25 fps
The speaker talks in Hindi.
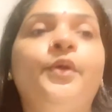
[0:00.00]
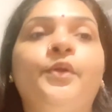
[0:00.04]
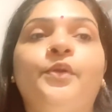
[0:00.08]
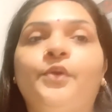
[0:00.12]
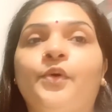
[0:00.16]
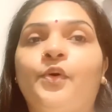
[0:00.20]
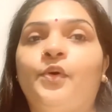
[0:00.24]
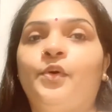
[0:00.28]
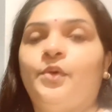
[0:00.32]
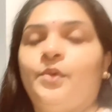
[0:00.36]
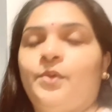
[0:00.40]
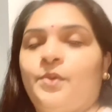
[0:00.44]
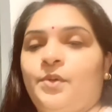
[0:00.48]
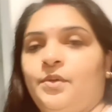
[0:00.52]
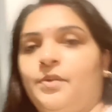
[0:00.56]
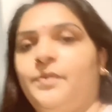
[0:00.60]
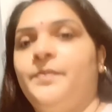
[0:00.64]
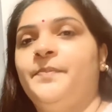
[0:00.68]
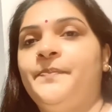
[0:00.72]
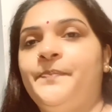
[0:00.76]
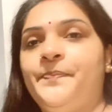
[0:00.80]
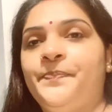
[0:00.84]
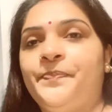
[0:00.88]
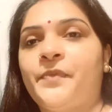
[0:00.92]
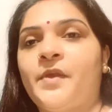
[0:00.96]
तो
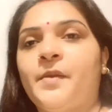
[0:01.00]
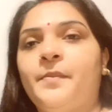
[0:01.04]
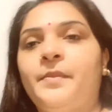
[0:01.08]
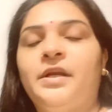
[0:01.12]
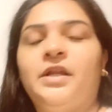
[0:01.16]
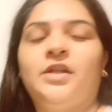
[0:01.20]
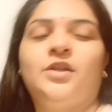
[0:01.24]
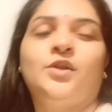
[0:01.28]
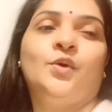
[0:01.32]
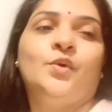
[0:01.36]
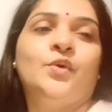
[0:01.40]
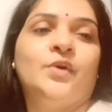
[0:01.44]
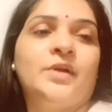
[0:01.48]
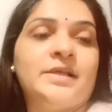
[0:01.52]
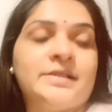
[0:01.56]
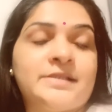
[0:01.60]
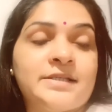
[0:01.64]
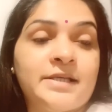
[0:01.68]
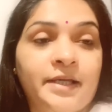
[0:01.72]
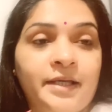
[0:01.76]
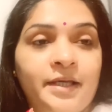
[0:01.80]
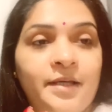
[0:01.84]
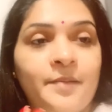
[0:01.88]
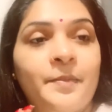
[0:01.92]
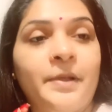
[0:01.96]
मैंने थोड़ा सा
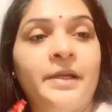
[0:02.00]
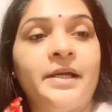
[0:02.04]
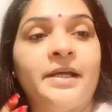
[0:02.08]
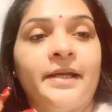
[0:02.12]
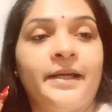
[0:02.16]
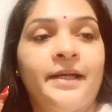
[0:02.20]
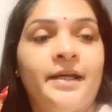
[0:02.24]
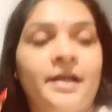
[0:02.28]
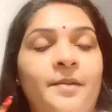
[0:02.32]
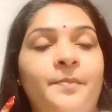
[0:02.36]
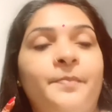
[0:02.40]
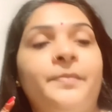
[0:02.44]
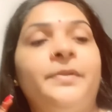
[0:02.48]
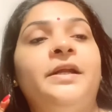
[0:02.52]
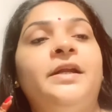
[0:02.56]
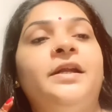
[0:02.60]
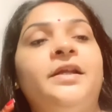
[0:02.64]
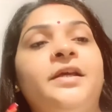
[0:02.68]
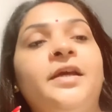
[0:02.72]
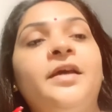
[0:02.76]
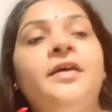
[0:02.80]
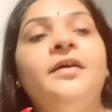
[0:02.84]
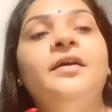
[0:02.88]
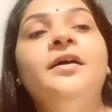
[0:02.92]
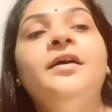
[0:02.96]
ही बनाया अपने
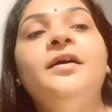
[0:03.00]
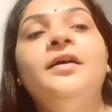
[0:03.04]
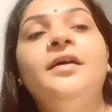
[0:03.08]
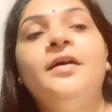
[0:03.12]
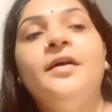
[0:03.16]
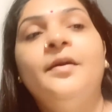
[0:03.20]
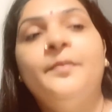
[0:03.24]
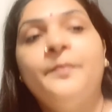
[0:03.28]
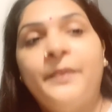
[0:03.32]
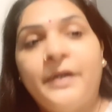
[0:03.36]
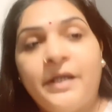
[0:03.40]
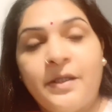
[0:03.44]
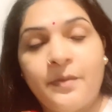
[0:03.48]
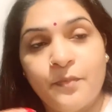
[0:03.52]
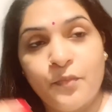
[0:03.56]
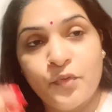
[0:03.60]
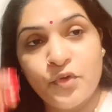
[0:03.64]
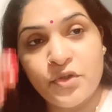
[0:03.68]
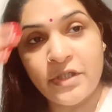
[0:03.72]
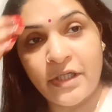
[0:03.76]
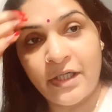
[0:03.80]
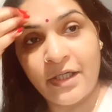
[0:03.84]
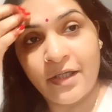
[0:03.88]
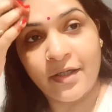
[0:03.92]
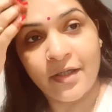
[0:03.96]
लिए बट
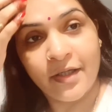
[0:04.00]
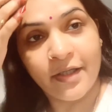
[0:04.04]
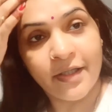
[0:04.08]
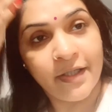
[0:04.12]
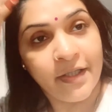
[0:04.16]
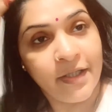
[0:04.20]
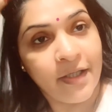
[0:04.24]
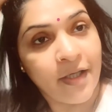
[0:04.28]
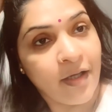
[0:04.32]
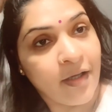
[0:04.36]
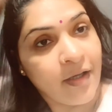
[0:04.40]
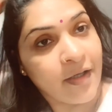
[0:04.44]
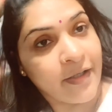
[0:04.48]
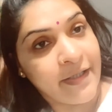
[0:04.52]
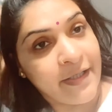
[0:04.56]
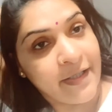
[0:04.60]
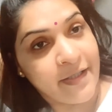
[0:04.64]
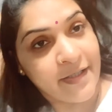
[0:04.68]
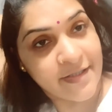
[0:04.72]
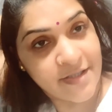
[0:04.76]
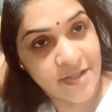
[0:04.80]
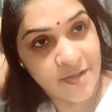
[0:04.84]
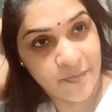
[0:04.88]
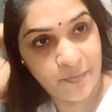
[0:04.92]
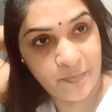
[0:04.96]
मुझे लगा कि हाँ ये
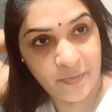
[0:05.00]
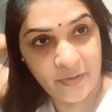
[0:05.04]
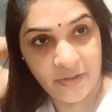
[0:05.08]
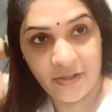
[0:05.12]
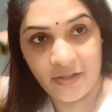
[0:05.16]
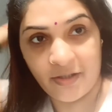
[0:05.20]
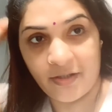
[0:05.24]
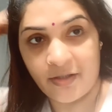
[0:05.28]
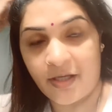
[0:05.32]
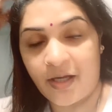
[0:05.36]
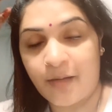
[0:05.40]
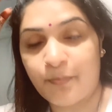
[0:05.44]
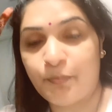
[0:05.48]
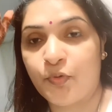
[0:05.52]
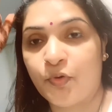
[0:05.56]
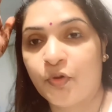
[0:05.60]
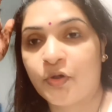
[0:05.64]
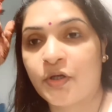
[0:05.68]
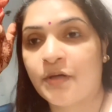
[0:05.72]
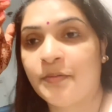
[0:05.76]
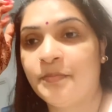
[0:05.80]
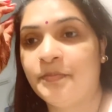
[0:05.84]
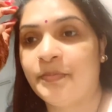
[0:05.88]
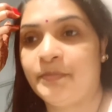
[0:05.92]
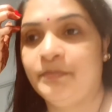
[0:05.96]
रेसिपी आप लोग
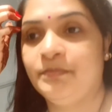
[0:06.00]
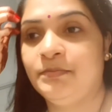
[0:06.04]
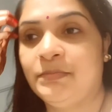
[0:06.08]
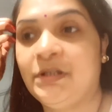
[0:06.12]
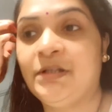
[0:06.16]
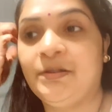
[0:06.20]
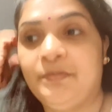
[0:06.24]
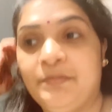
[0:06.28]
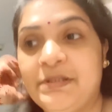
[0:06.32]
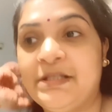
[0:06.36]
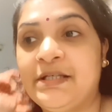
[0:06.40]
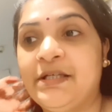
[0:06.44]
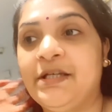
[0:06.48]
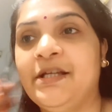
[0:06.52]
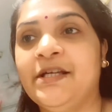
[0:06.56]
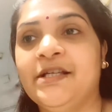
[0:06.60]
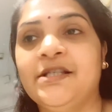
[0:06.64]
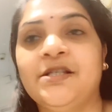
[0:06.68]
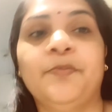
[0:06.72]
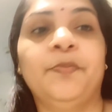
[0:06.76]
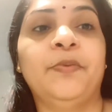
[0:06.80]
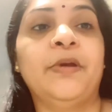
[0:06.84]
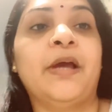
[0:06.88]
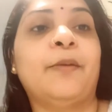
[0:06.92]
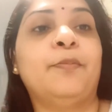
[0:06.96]
के मतलब इसकी
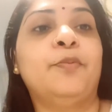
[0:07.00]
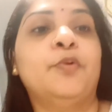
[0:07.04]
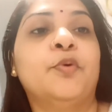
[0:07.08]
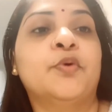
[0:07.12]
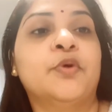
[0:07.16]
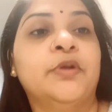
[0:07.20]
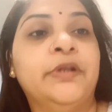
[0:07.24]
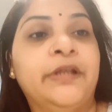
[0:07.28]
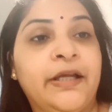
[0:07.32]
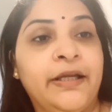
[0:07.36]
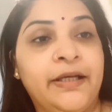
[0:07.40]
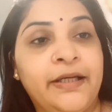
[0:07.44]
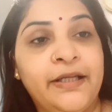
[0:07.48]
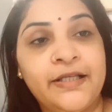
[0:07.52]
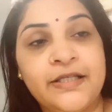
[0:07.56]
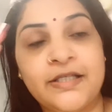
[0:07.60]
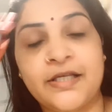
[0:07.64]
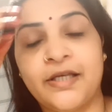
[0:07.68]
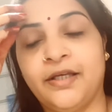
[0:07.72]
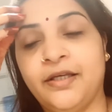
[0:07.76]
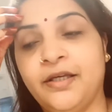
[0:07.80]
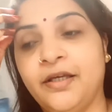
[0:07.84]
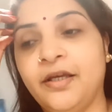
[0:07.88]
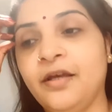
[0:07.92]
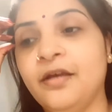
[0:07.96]
रेसिपी आप लोग को देनी
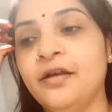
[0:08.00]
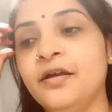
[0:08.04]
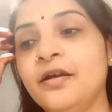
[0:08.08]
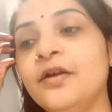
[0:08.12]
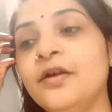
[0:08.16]
चाहिए